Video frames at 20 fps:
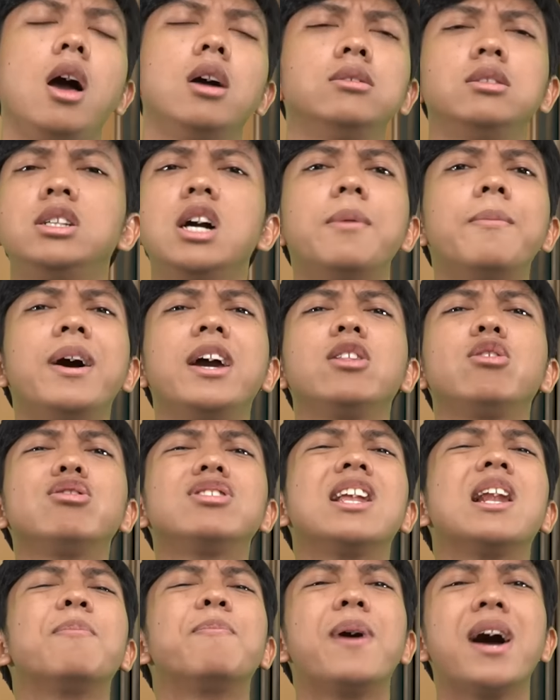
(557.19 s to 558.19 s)
Ah, enggak mah itu
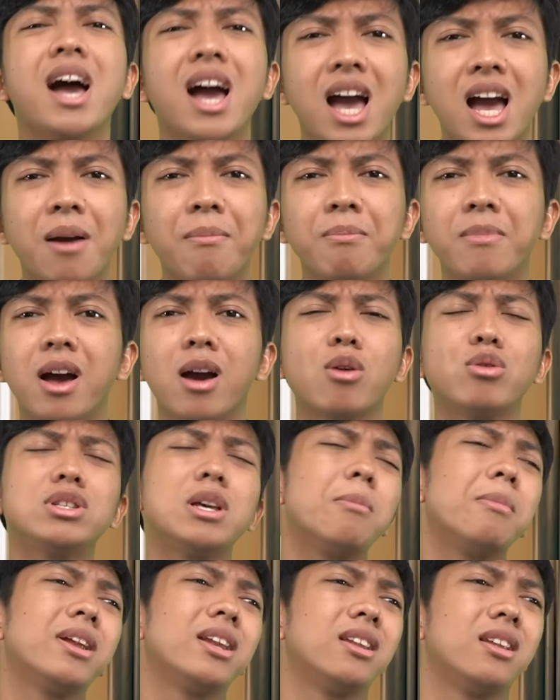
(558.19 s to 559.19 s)
salah paham. Aku
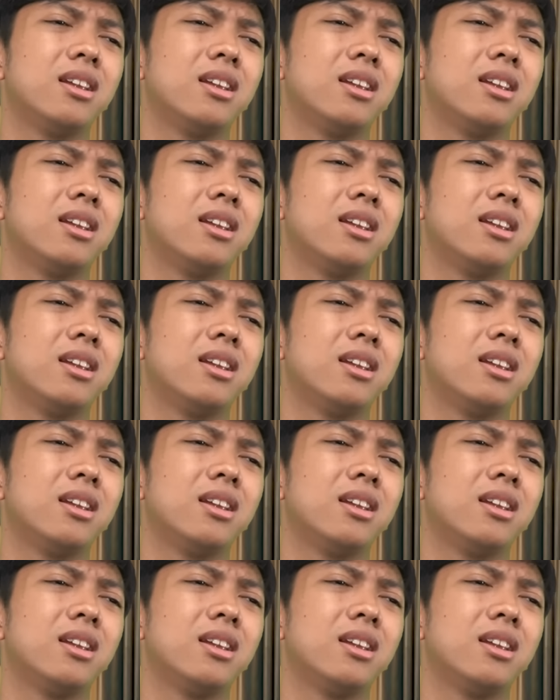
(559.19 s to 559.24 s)
sama